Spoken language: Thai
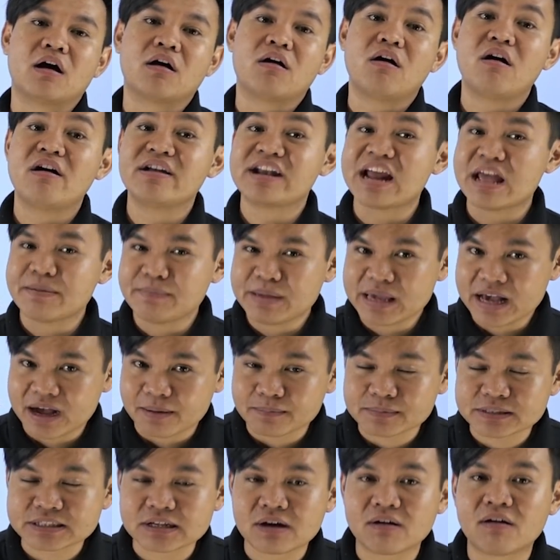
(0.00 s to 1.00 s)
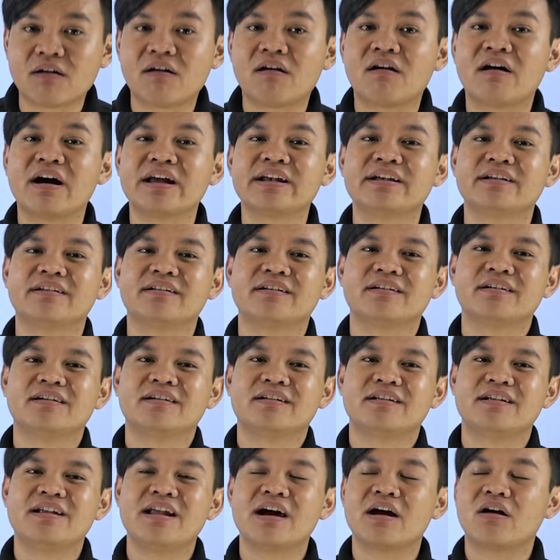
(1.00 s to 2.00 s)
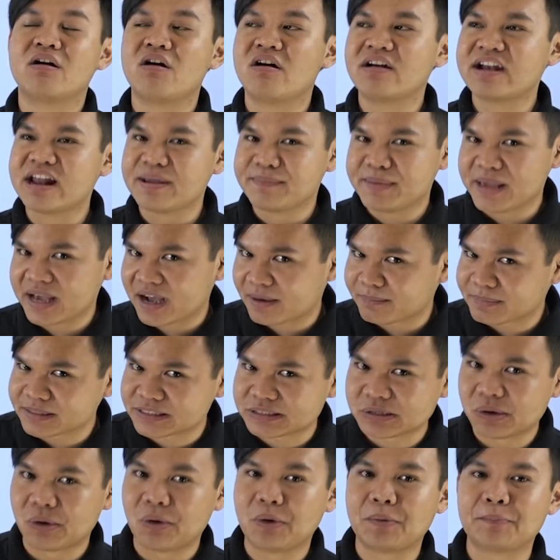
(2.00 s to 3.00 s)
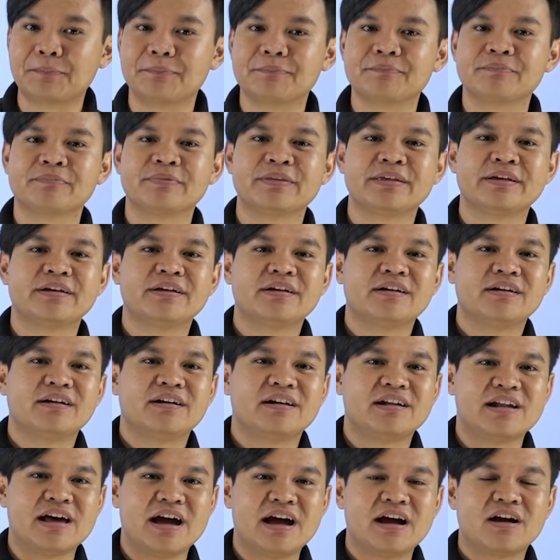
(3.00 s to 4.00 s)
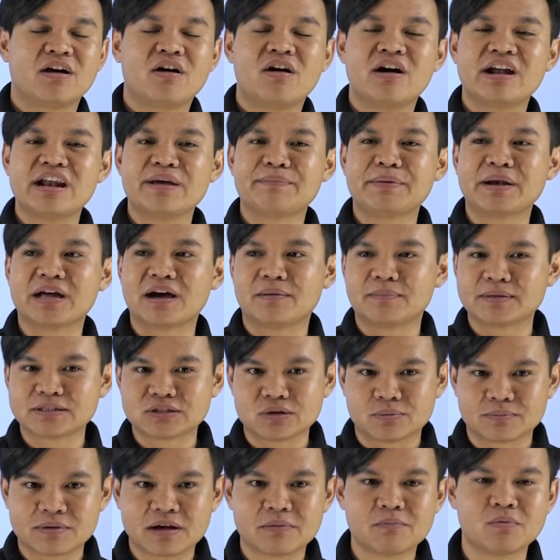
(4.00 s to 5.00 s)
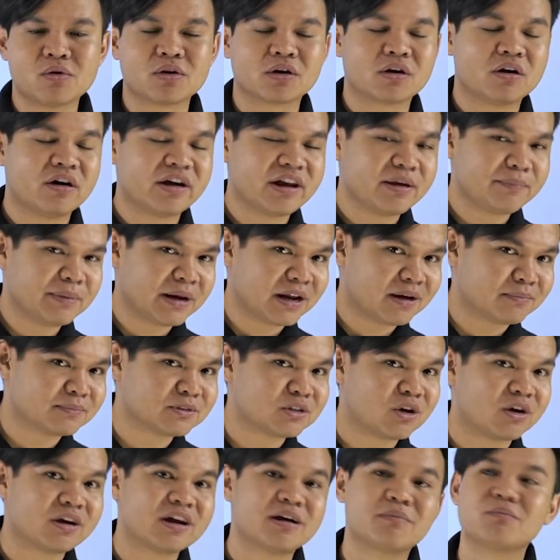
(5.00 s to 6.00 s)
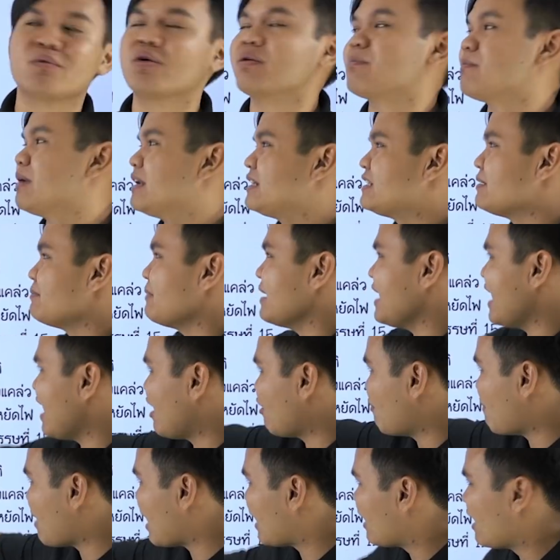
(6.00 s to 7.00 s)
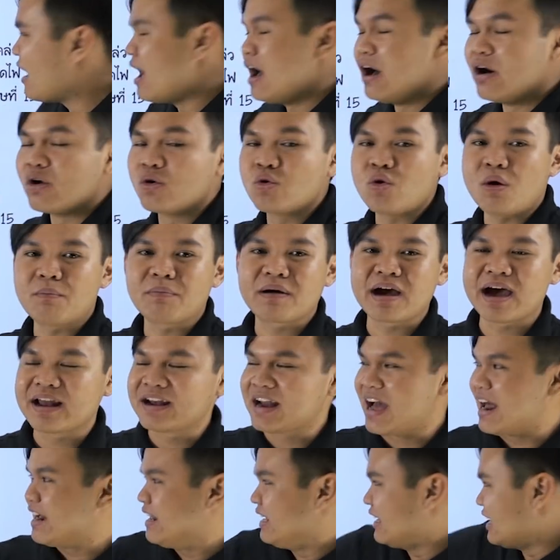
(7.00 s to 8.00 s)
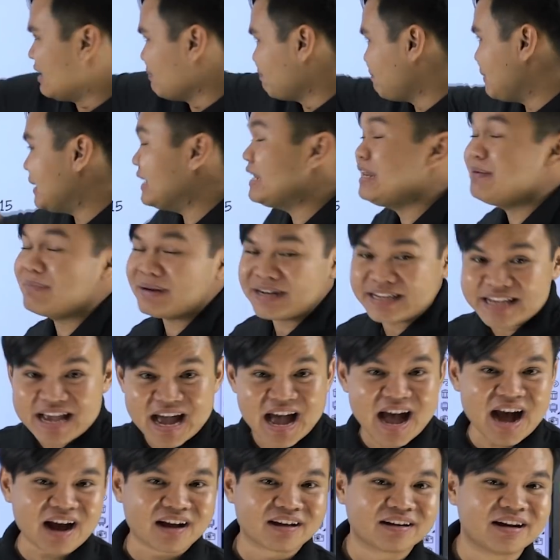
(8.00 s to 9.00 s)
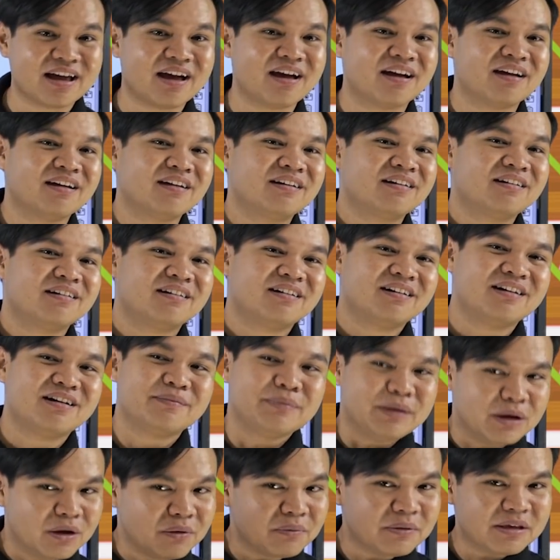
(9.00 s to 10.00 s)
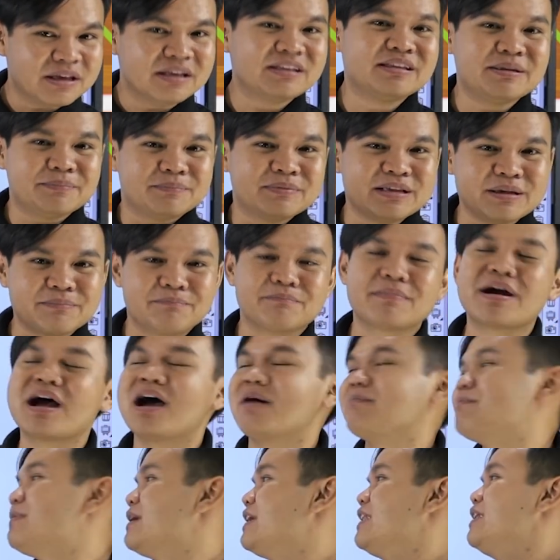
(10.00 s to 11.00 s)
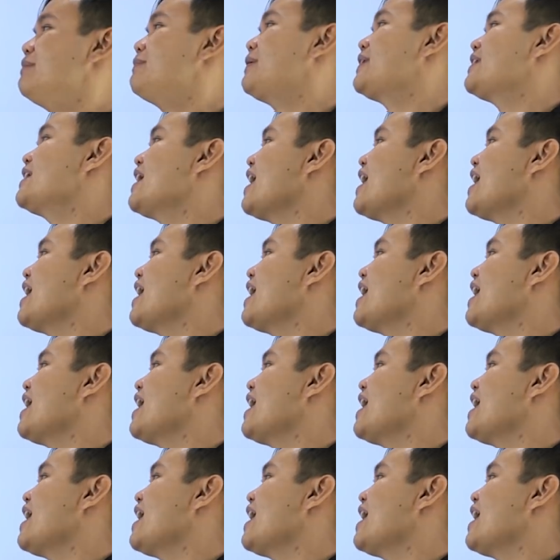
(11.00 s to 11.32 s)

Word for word: ข้อใดมีคำซ้อนนะข้อใดมีคำผสมนะข้อใดเป็นคำผสมทั้งหมดข้อใดเป็นคำซ้อนทั้งหมดมันจะไม่เอามารวมกันอันนี้คือปีที่มันยากนะพี่ก็หยิบมาปีที่มัน